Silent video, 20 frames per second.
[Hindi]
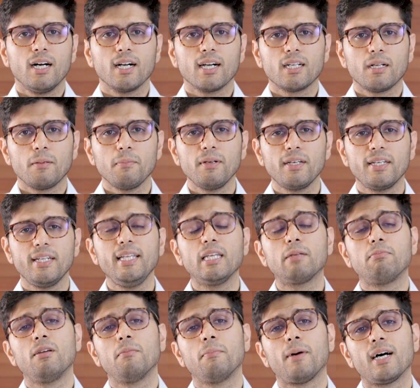अगर हम
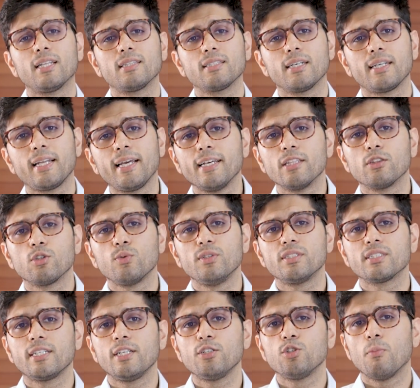ग्रीक में बात करें तो
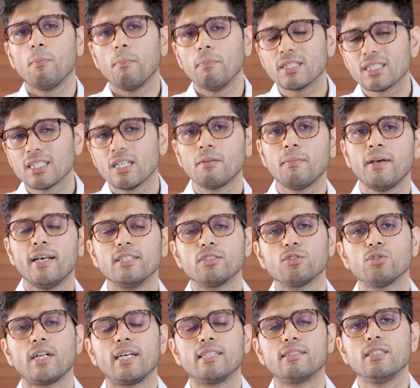इसकी जो मतलब है
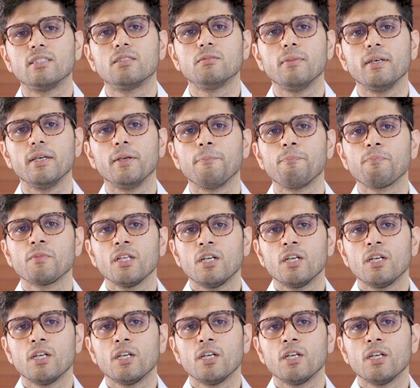सोराइसिस में